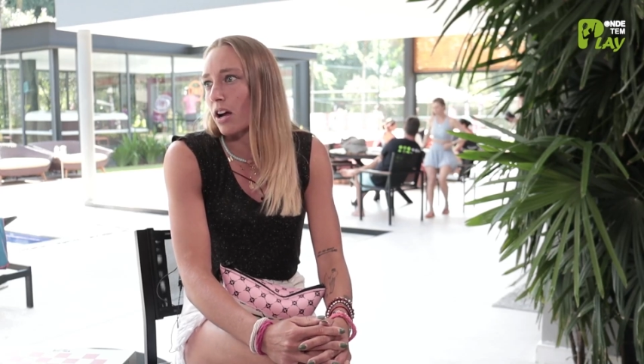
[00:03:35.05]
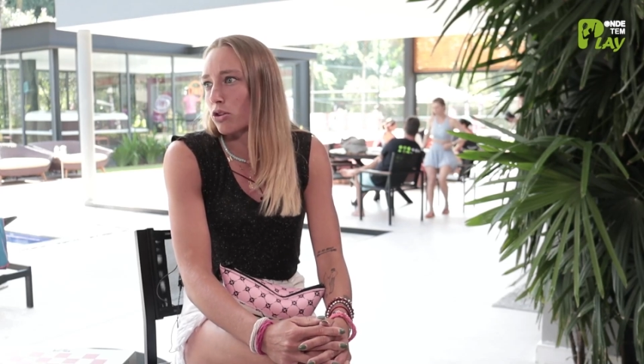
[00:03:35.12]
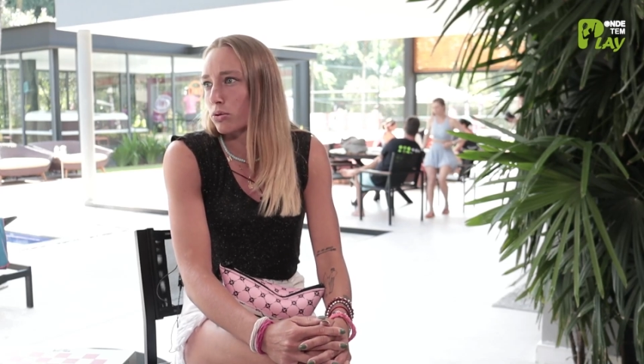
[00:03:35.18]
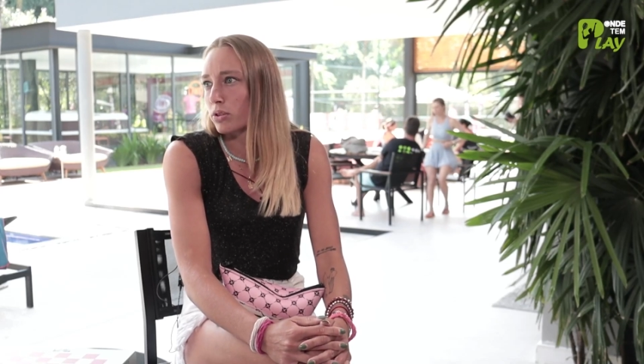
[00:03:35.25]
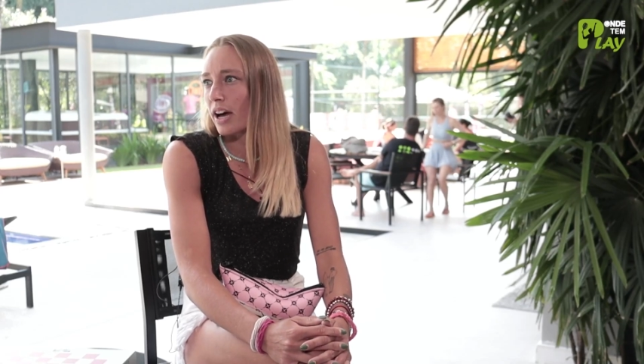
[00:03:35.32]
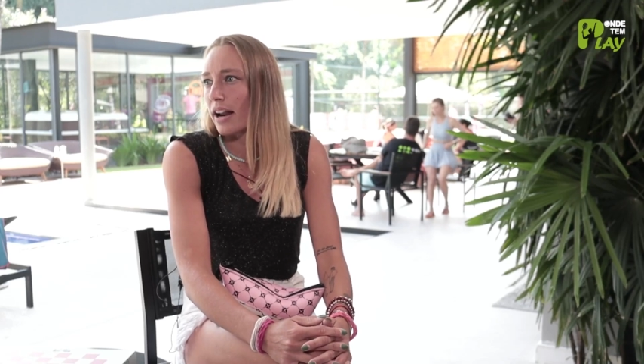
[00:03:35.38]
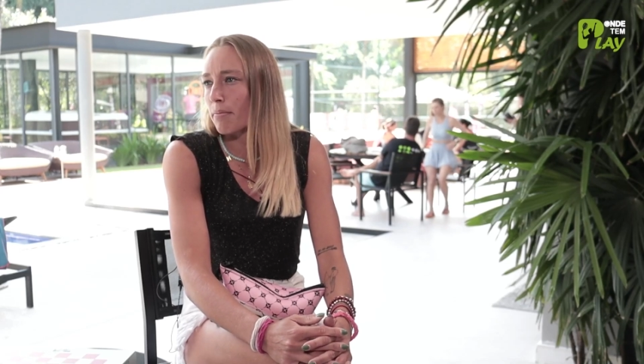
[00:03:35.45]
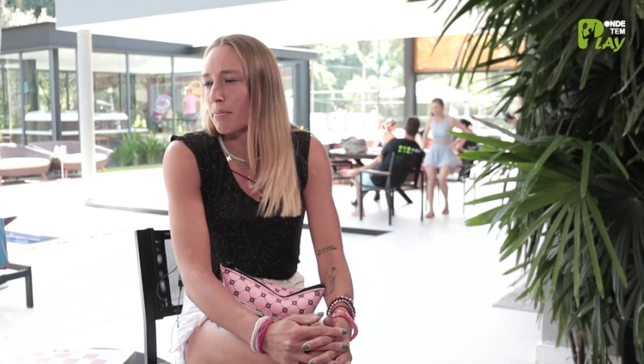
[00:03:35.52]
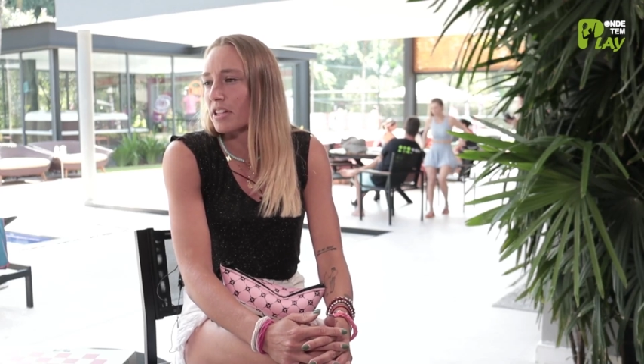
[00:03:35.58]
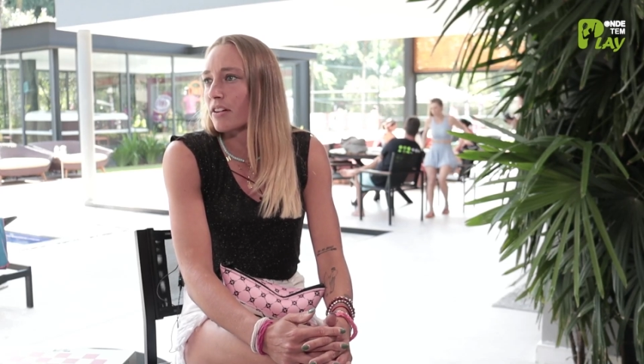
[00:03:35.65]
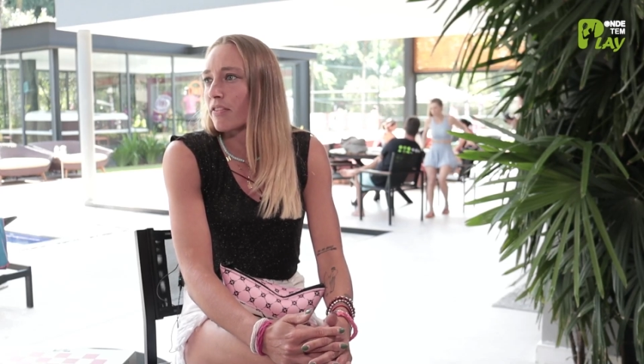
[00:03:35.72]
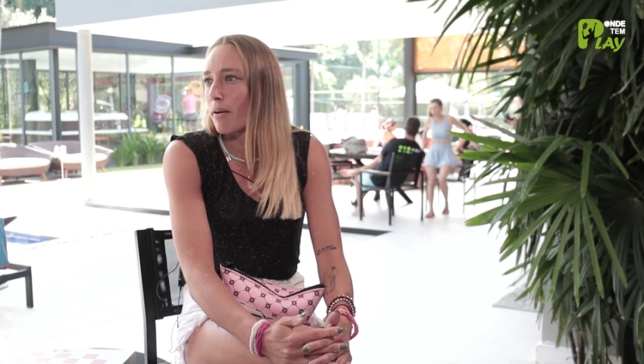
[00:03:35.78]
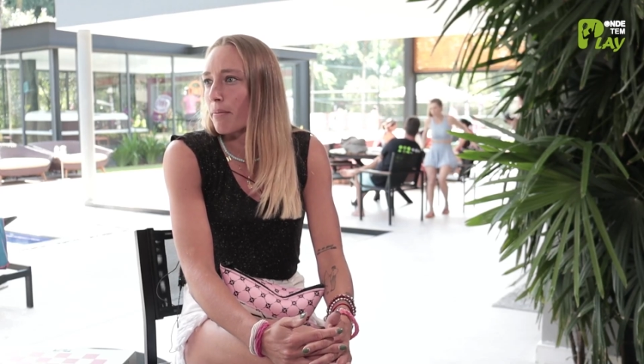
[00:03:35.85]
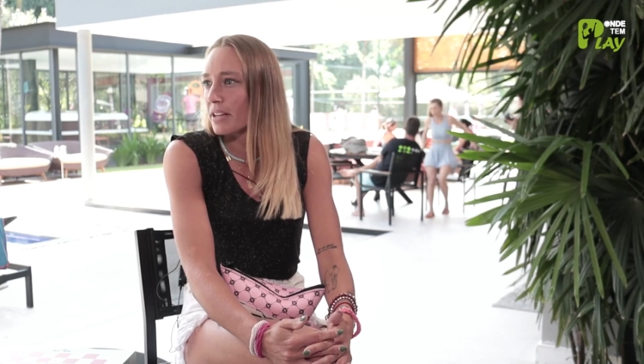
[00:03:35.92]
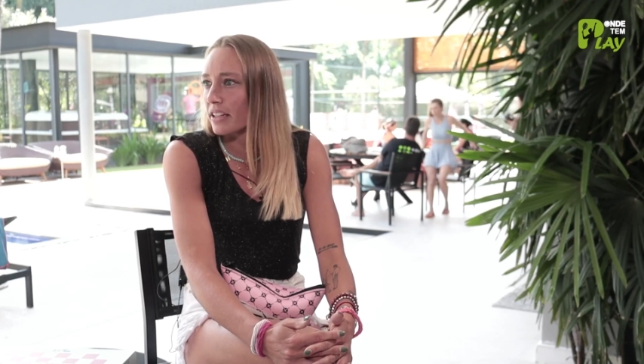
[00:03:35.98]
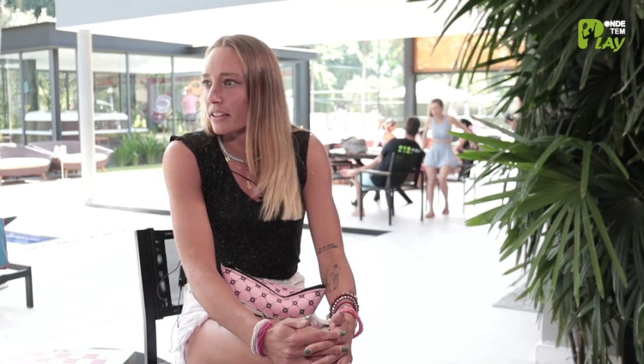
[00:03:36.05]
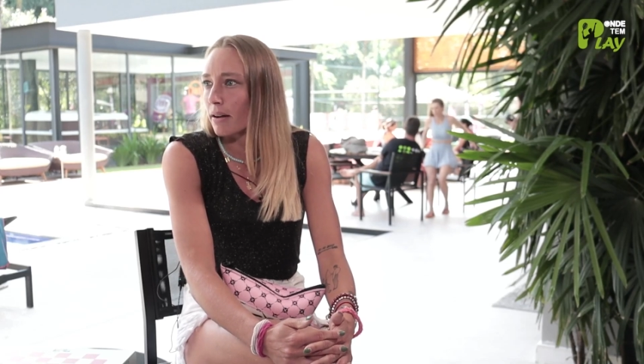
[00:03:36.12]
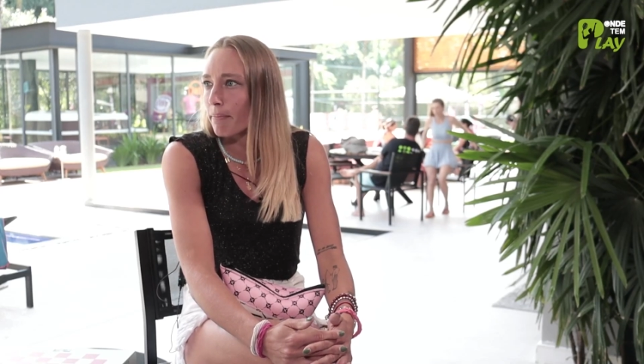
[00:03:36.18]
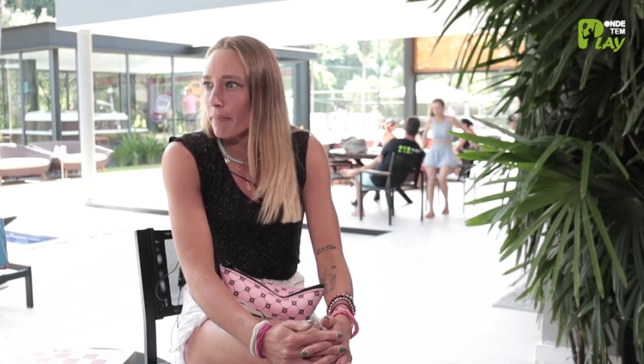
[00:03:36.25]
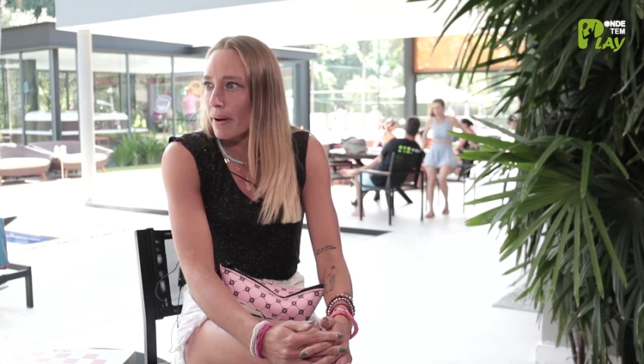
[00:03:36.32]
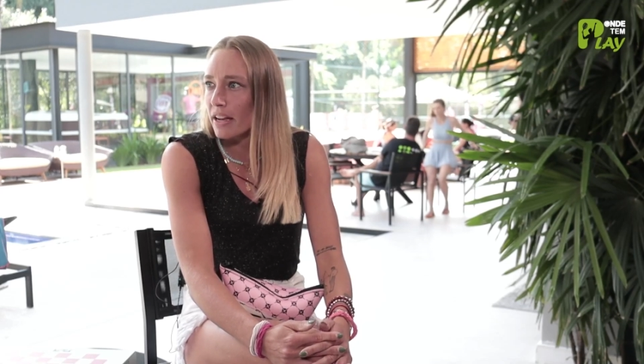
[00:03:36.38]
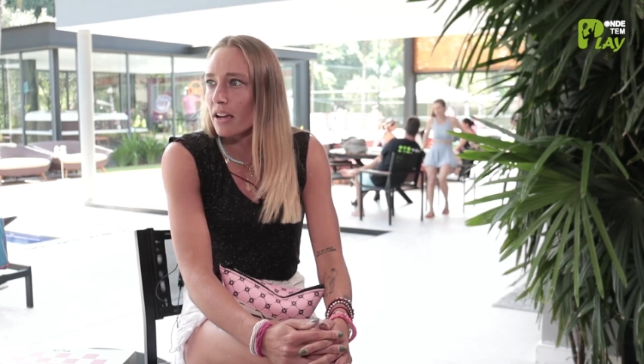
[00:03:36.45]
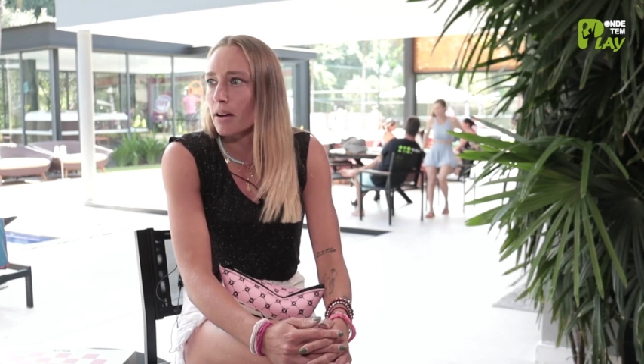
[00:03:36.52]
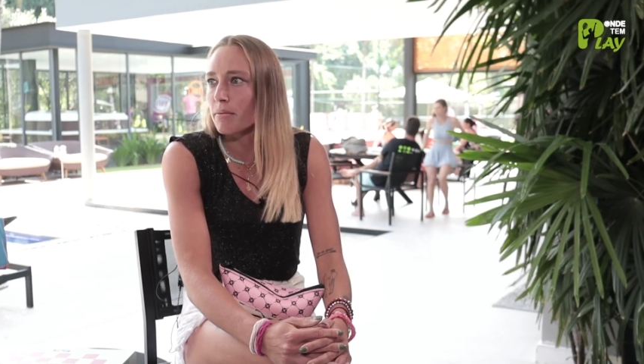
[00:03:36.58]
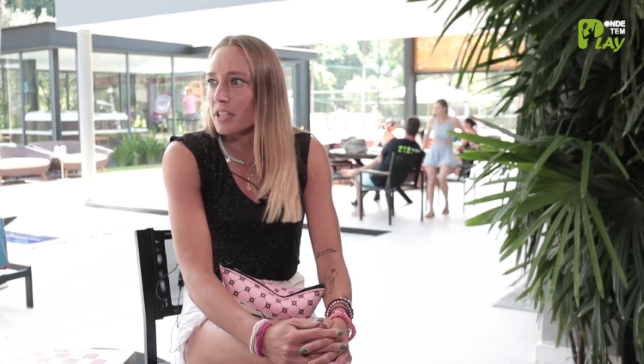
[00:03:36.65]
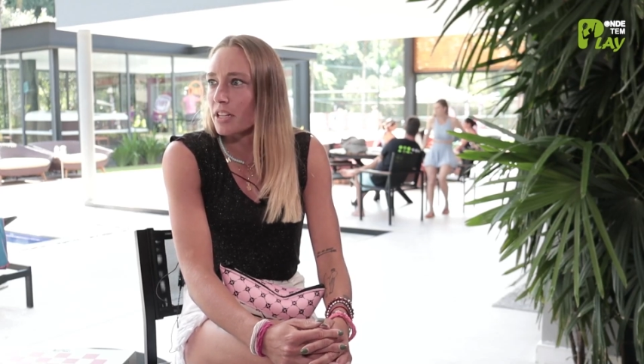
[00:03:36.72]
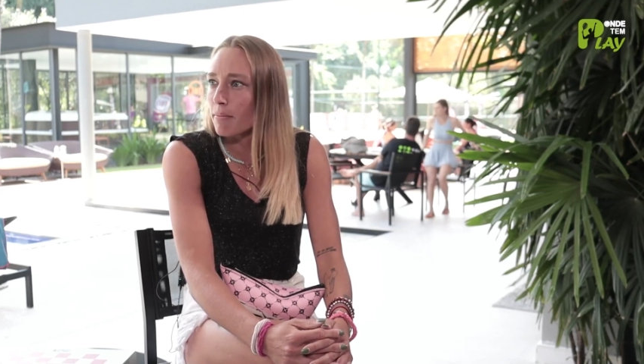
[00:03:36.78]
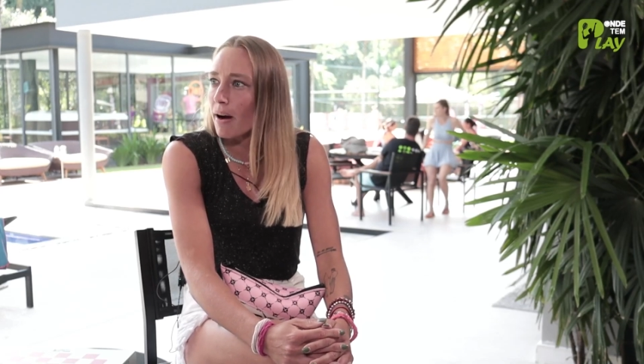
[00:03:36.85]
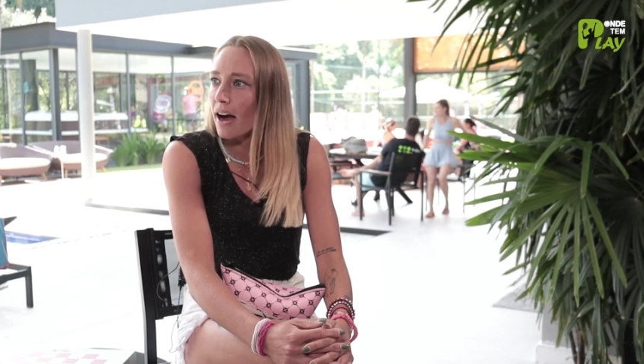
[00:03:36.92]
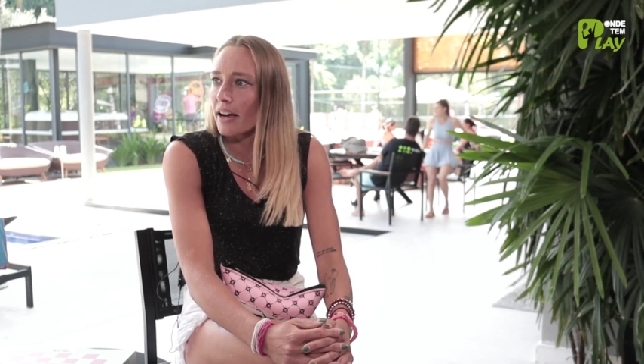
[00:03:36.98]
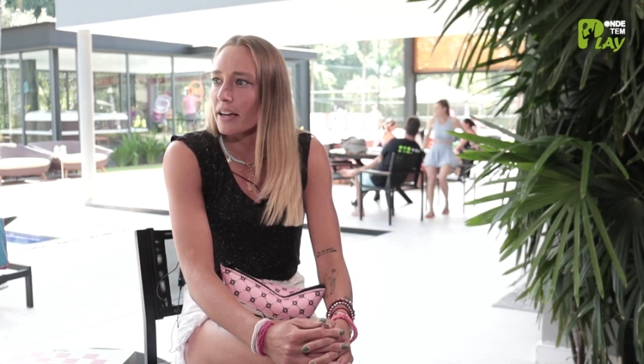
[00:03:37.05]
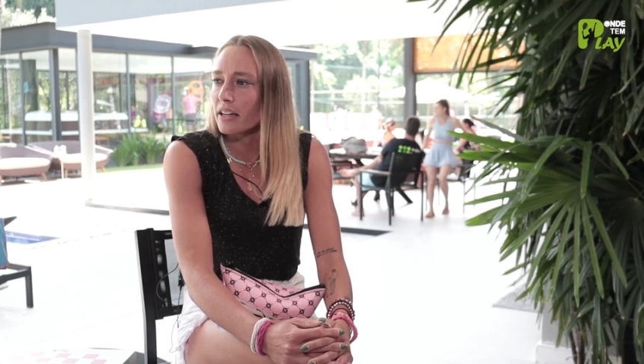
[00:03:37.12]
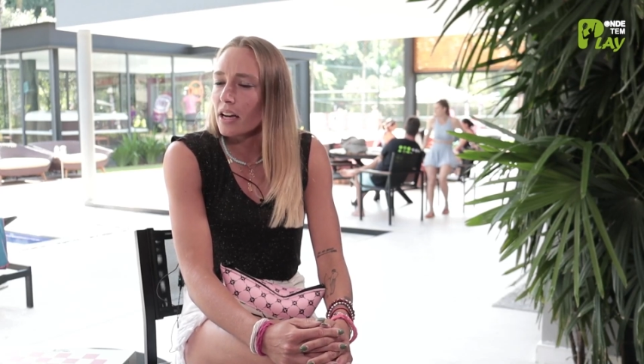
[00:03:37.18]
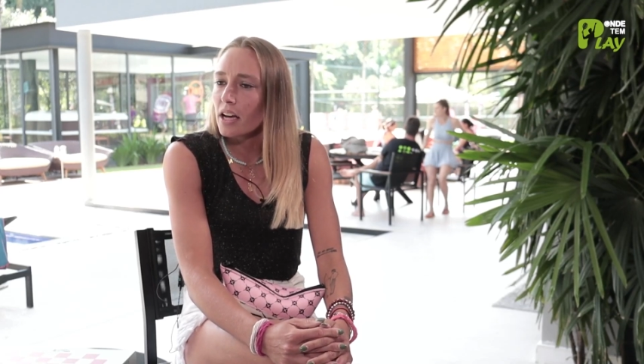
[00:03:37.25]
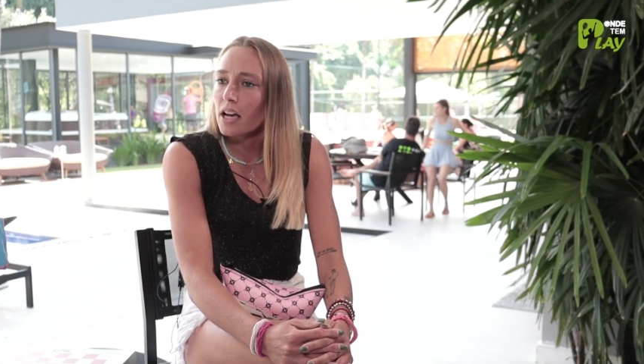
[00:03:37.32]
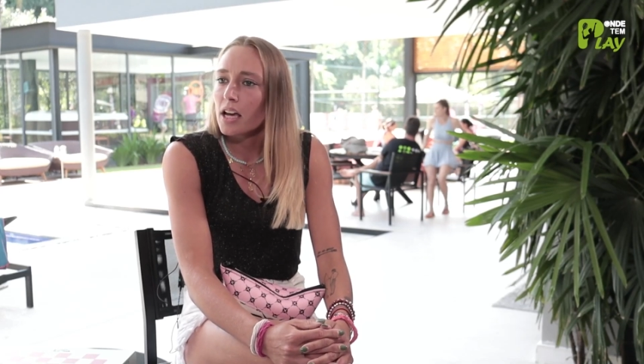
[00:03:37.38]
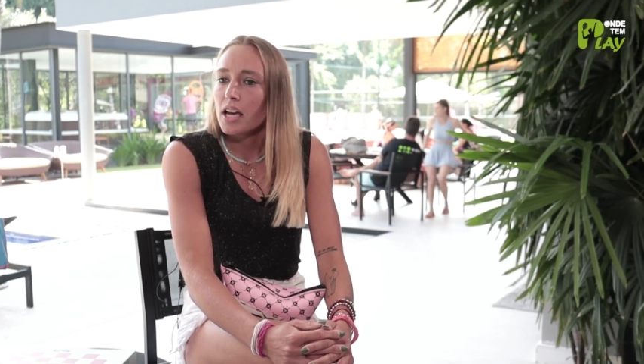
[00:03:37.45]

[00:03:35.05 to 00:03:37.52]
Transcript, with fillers: ajudar a minha família também, a minha mãe.